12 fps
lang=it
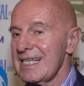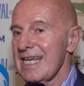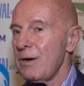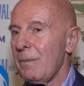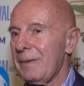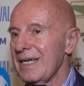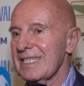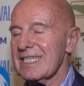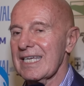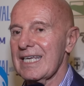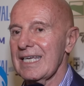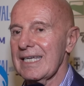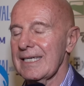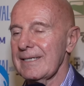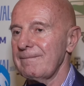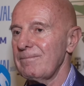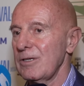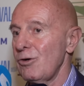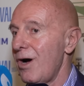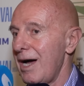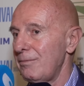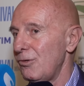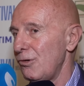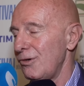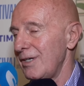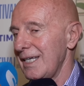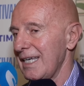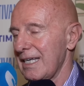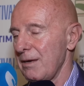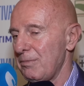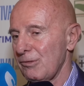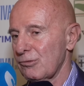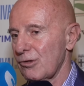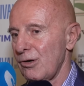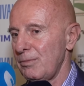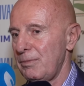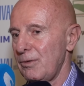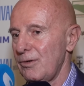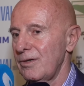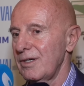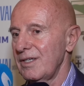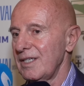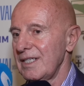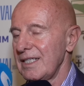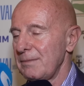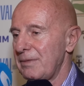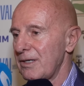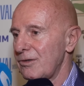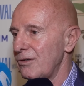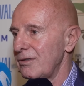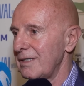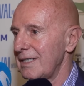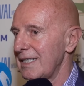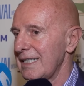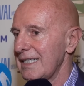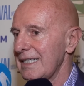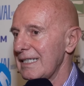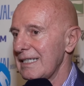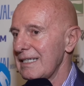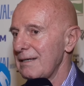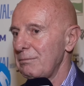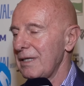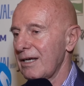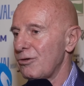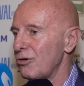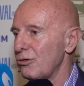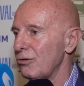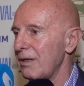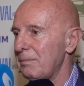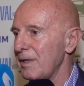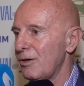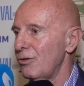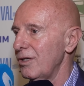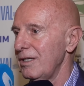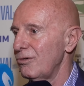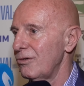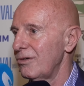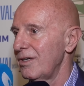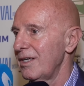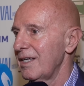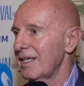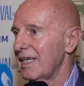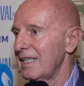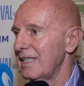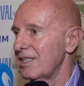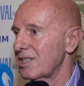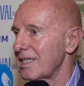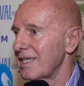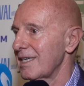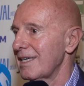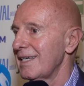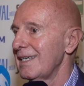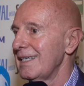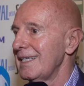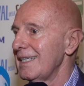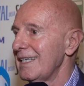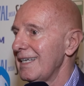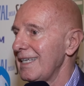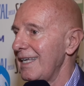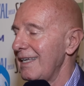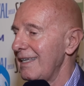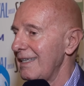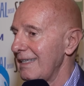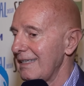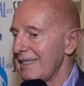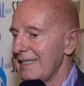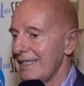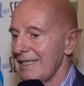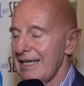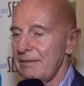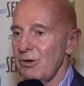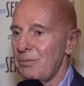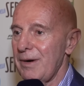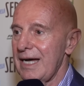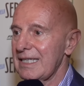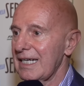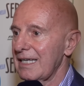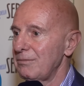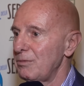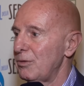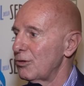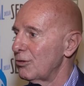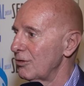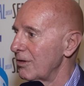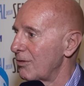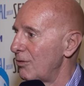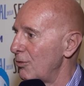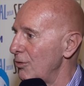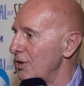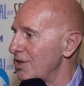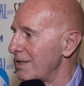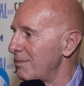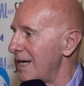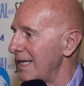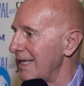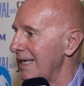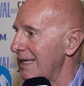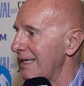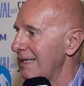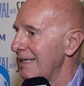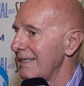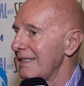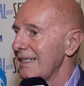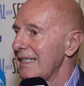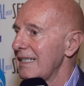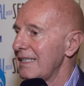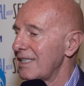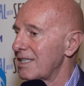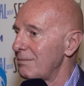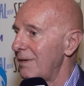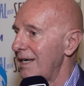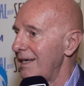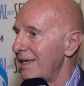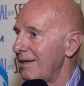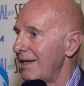è un paese che io amo e che purtroppo però eh, mi ricordo da piccolino che dissi eh, a mio padre che mi portò in, con lui in Germania, dissi ma